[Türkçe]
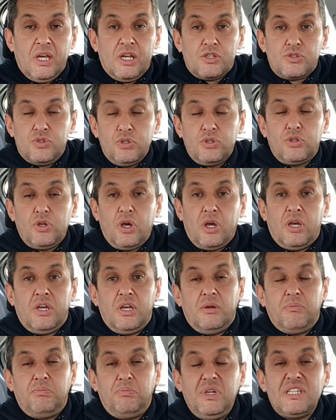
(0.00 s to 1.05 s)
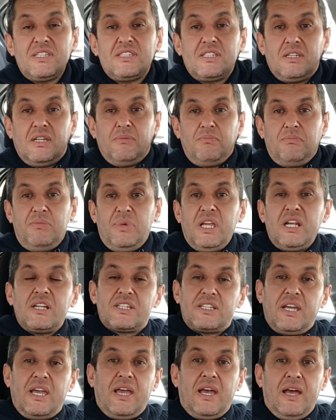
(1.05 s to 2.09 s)
Çünkü biz bir
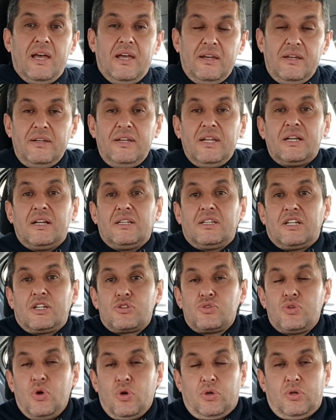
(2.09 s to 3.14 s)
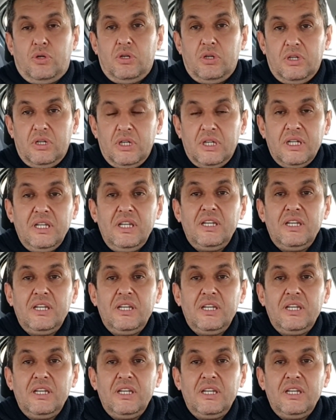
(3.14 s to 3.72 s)
şeye ne kadar çok e,